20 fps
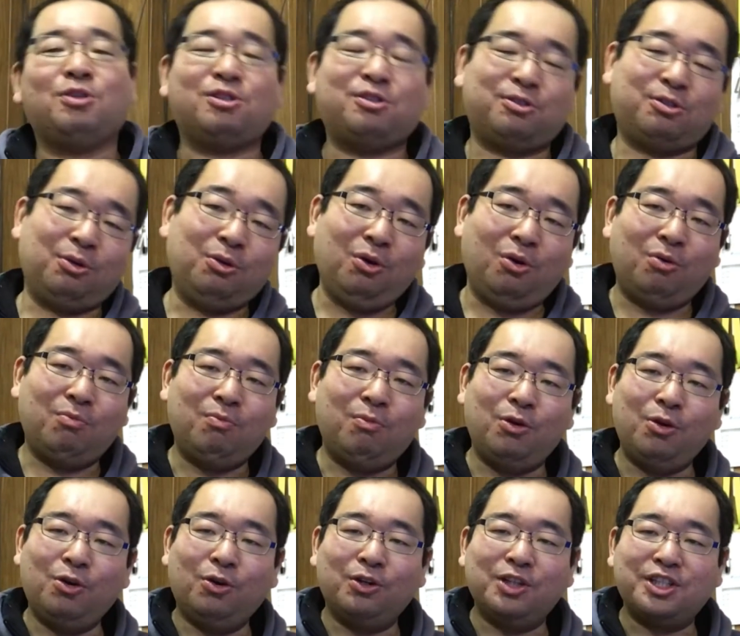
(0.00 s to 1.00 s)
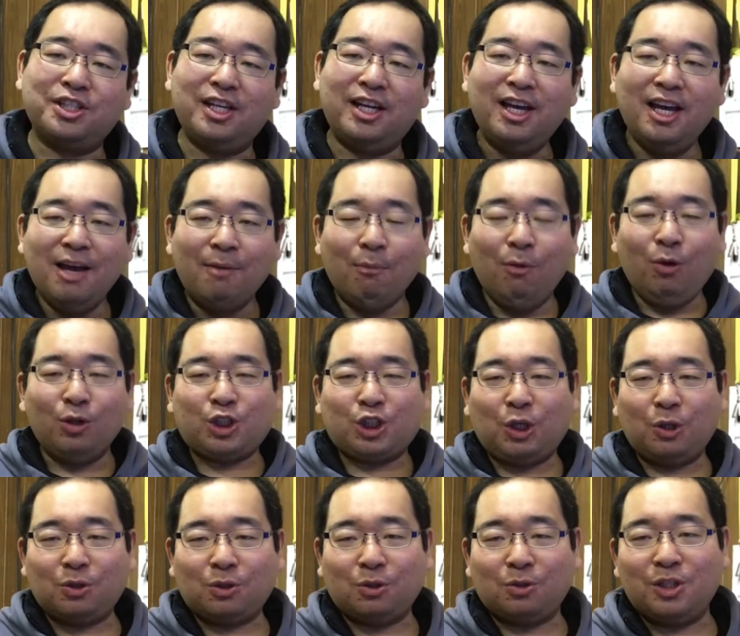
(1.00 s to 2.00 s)
その模様をですね、もう
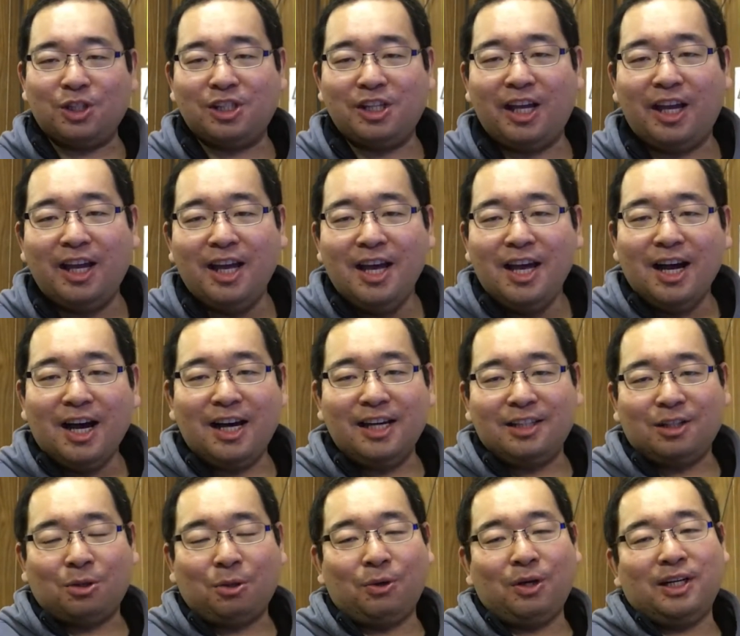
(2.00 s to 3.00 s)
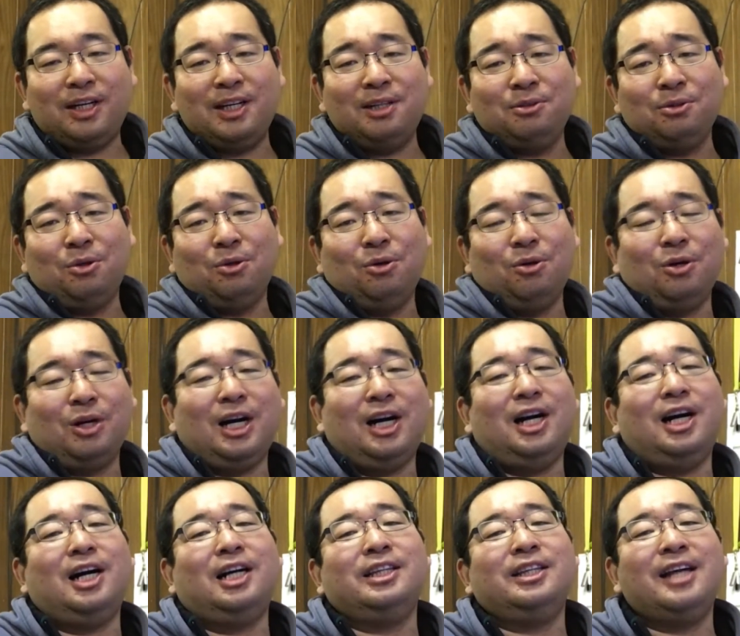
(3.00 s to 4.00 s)
ちょっとですね、はい、取られるの
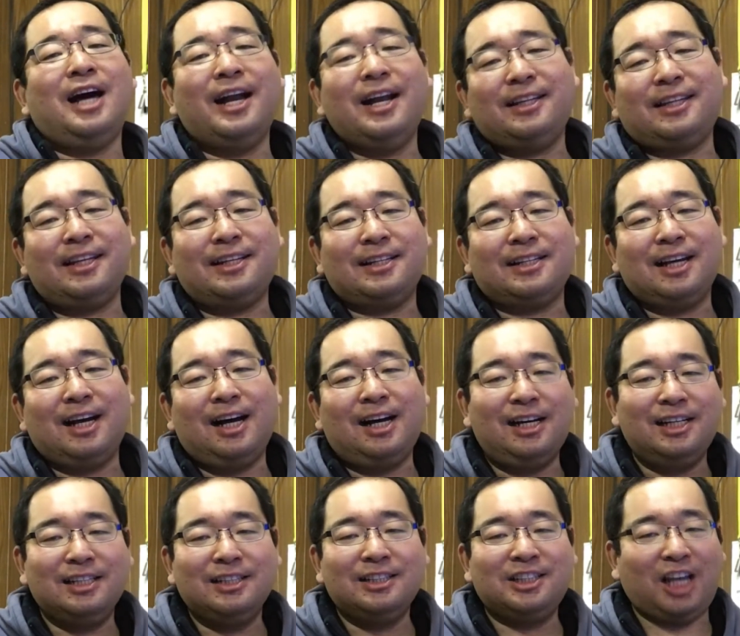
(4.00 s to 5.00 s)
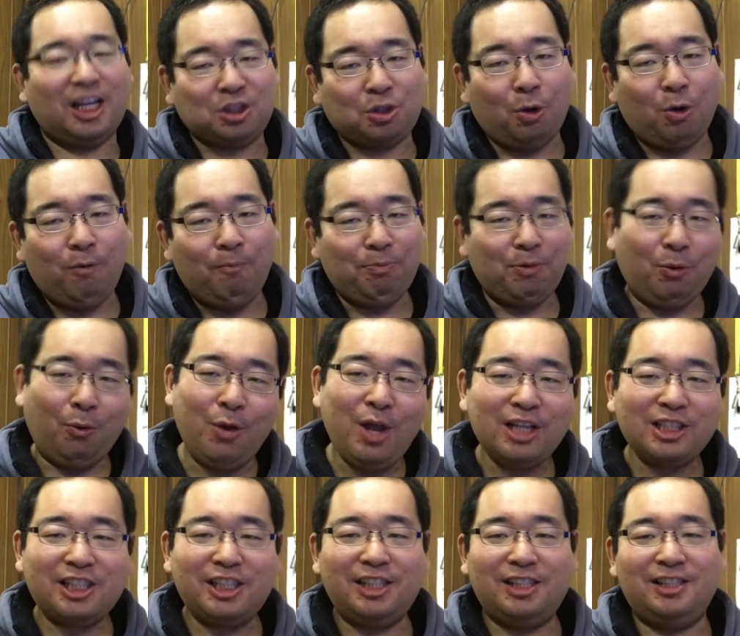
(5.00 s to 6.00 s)
が慣れてきた社長
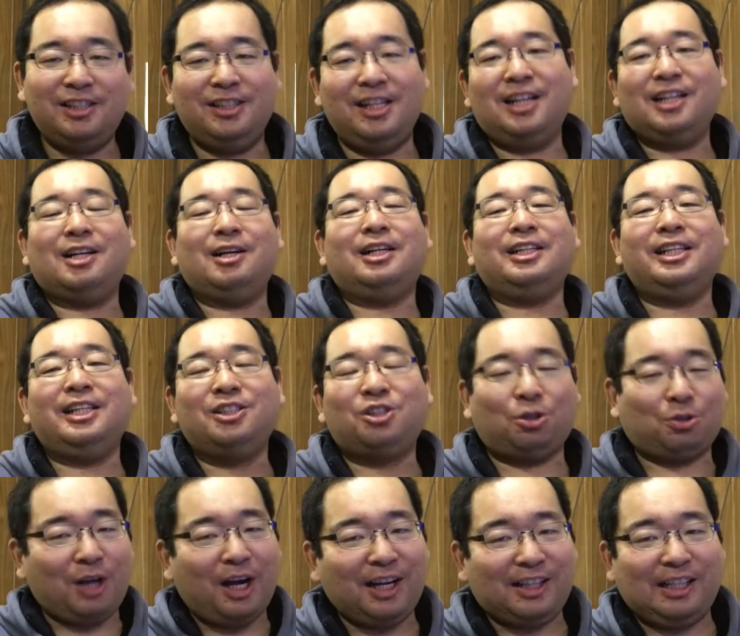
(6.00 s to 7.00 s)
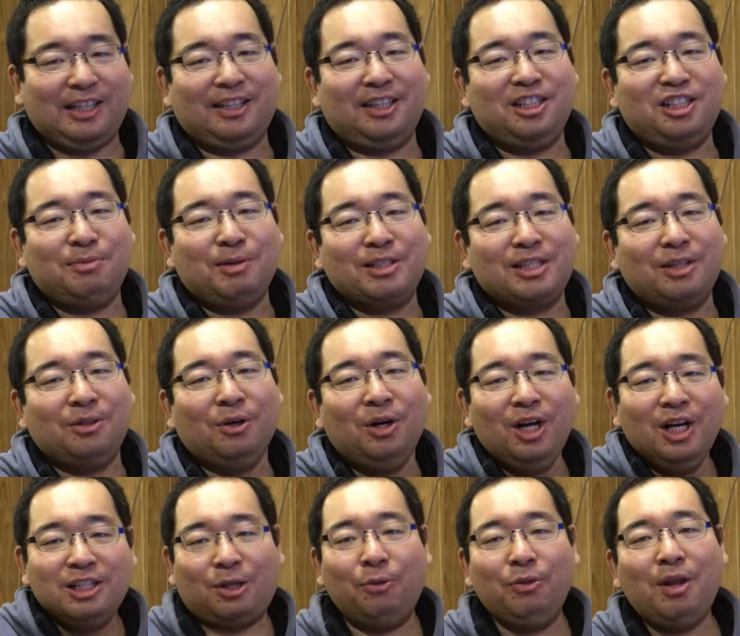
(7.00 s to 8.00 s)
親父なんかがねちょっと腹立ったりしますけど
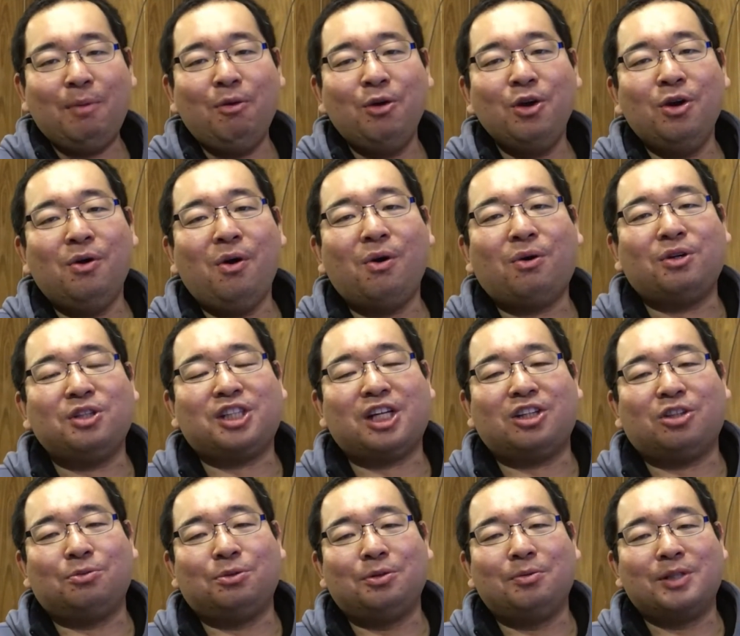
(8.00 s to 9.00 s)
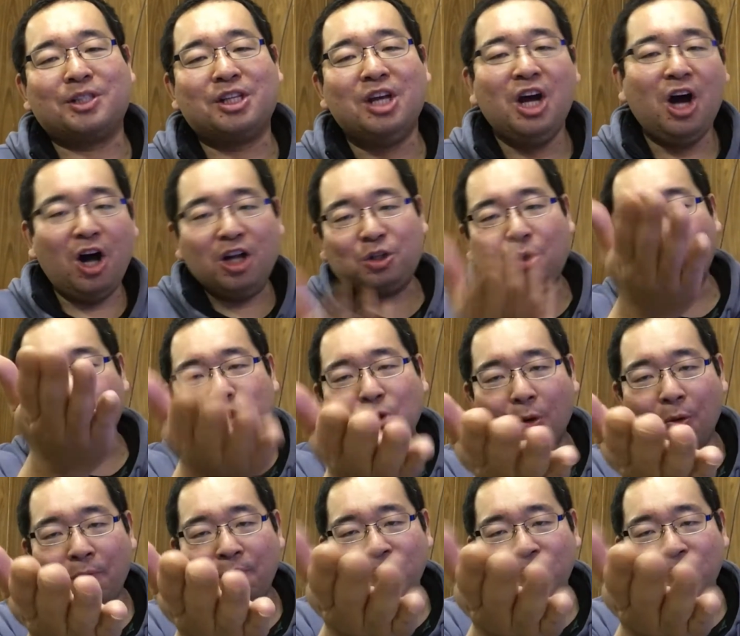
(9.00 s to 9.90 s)
そんな模様をお送りしたいと思いますあどうぞ